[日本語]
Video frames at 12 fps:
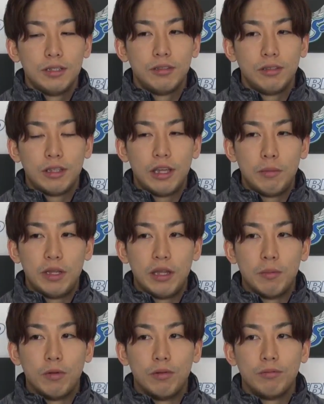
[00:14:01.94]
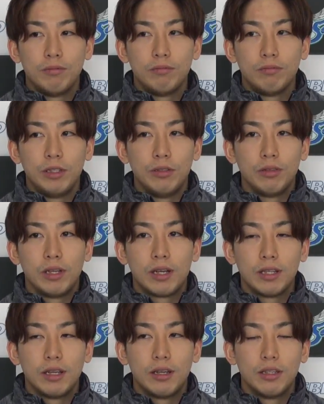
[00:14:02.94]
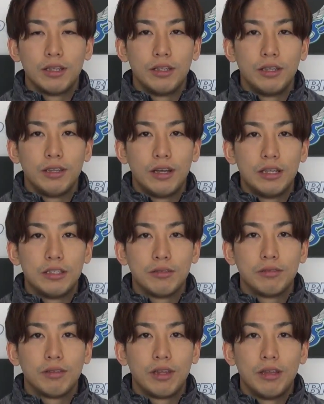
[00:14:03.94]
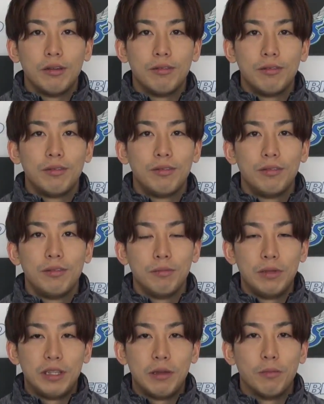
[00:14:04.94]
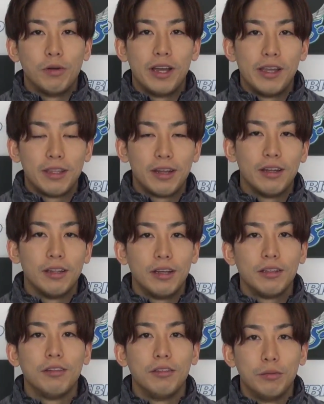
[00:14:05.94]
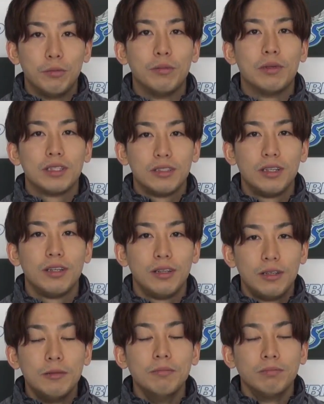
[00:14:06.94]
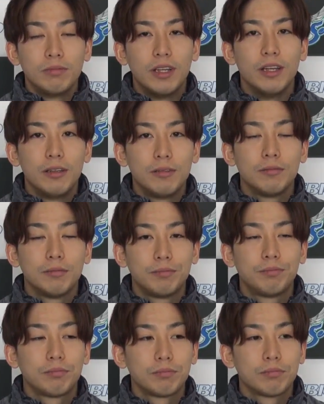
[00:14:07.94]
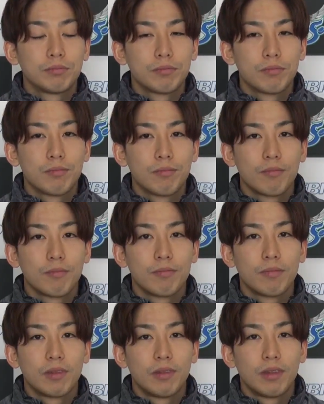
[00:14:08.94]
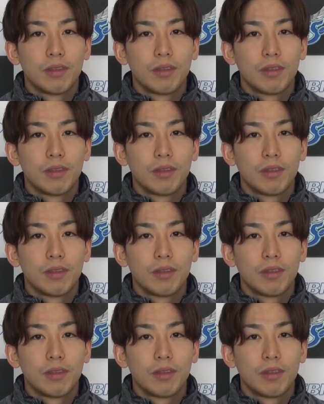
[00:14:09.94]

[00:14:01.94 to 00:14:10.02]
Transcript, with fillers: そういった意味でもいろんな方々にアイスホッケーを見てもらえたらなというふうに思います、ね、うん、はいぜひ、えー、春休み